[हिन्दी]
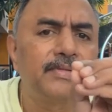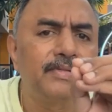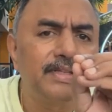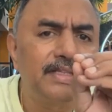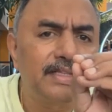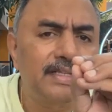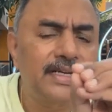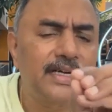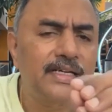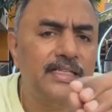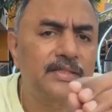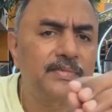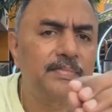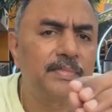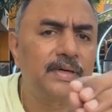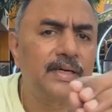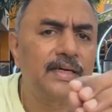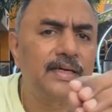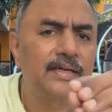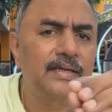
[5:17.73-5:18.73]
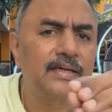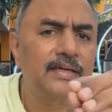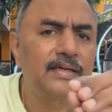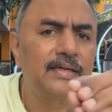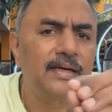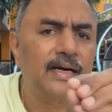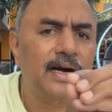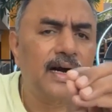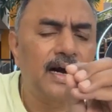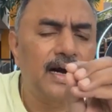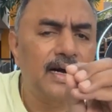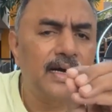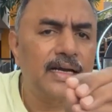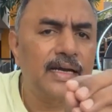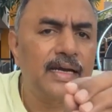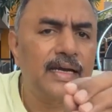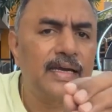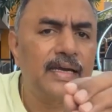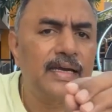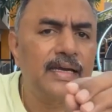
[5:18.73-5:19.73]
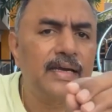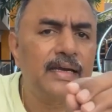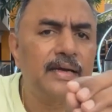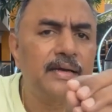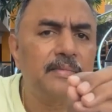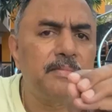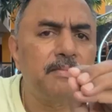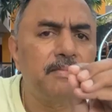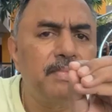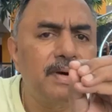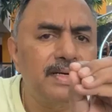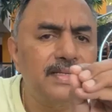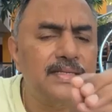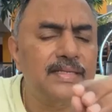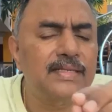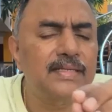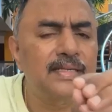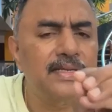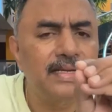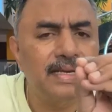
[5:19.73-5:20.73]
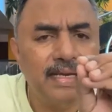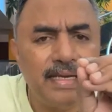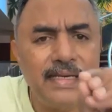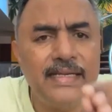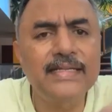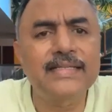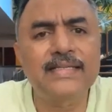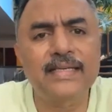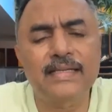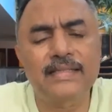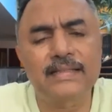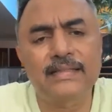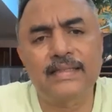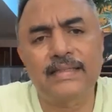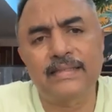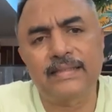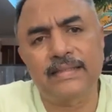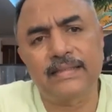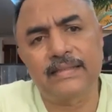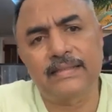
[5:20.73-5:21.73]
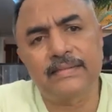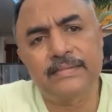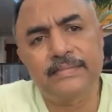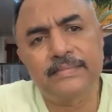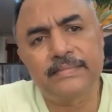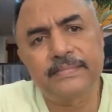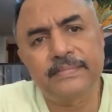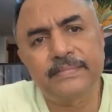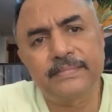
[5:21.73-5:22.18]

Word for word: पवित्र आत्मा आके बस नहीं सकता था